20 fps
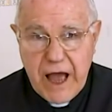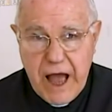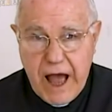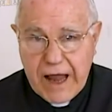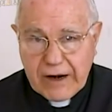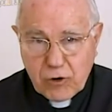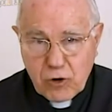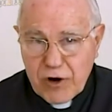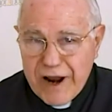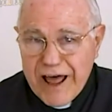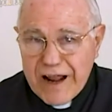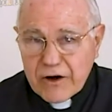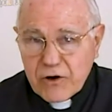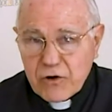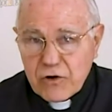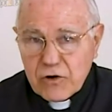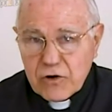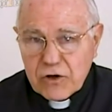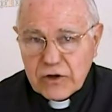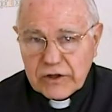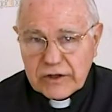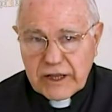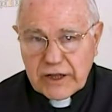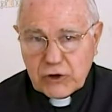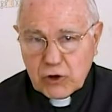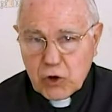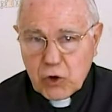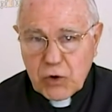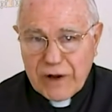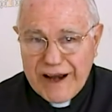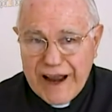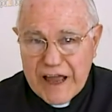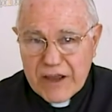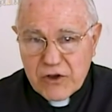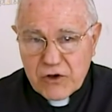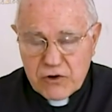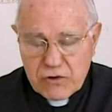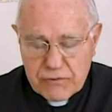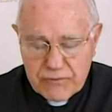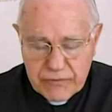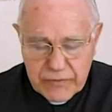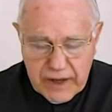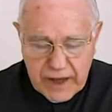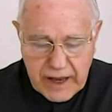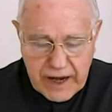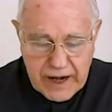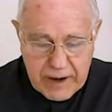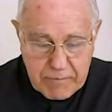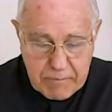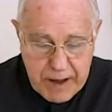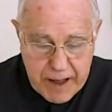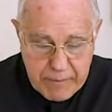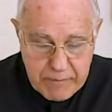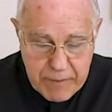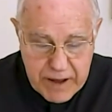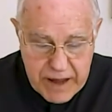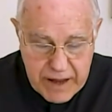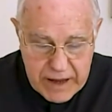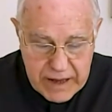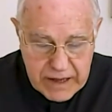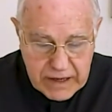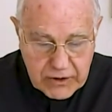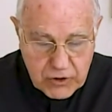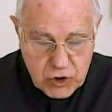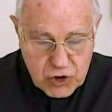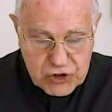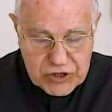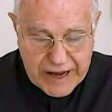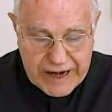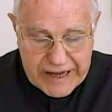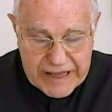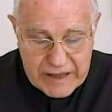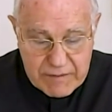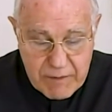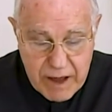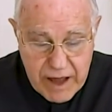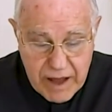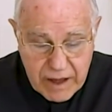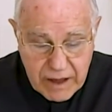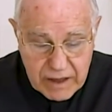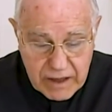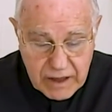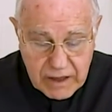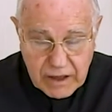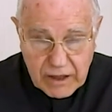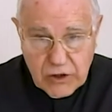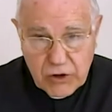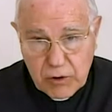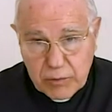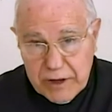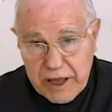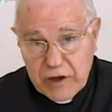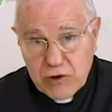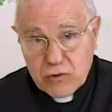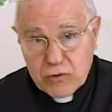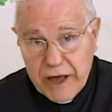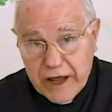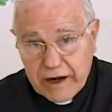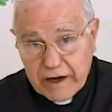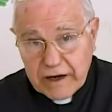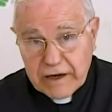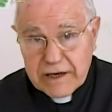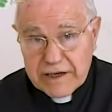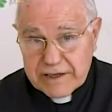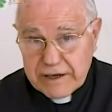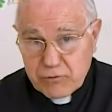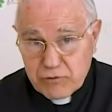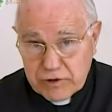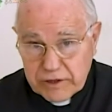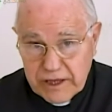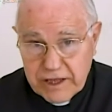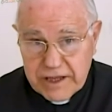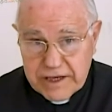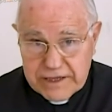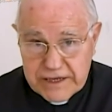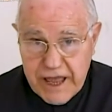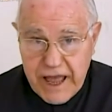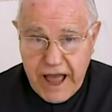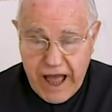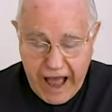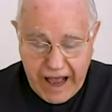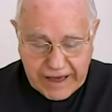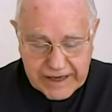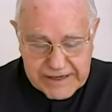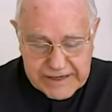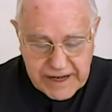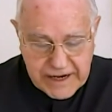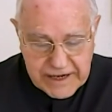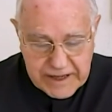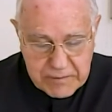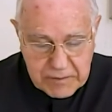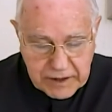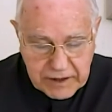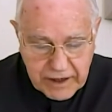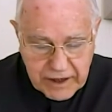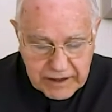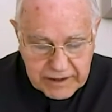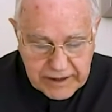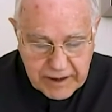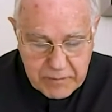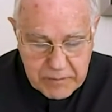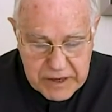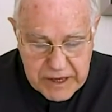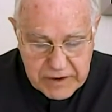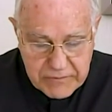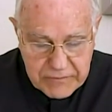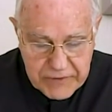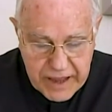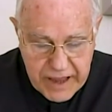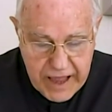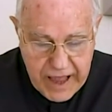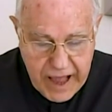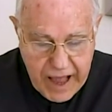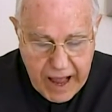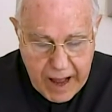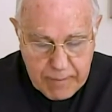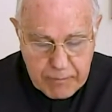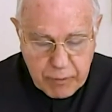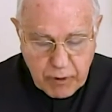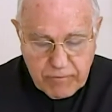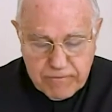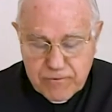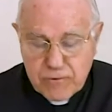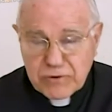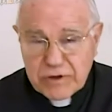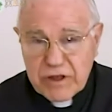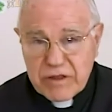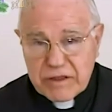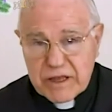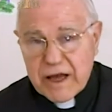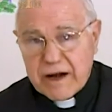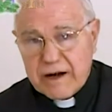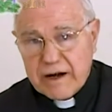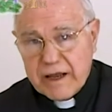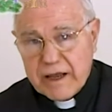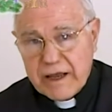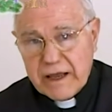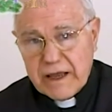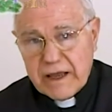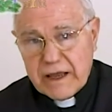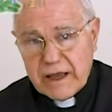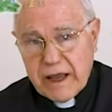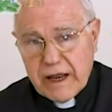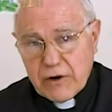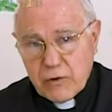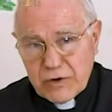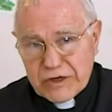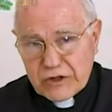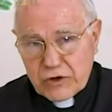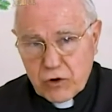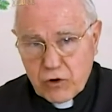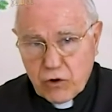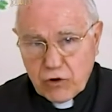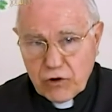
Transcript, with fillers: A lo largo de todo el año, el Papa nos anima y yo voy a ayudarles a ustedes a que se animen también a profundizar en nuestro